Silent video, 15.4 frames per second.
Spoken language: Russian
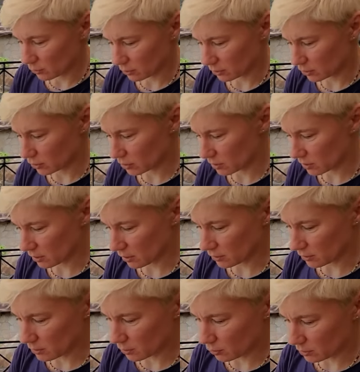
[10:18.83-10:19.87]
я даже не знаю,
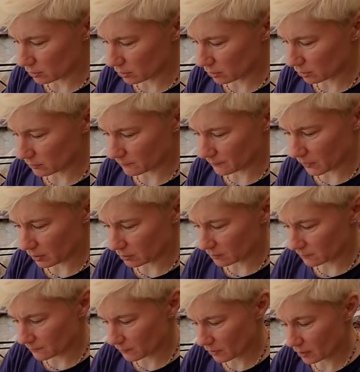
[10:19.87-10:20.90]
с какой стороны. Нет,
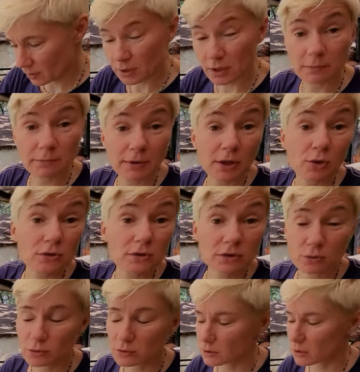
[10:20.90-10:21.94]
Надо, придется
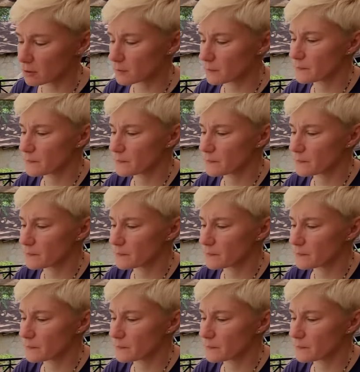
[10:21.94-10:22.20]
кусать.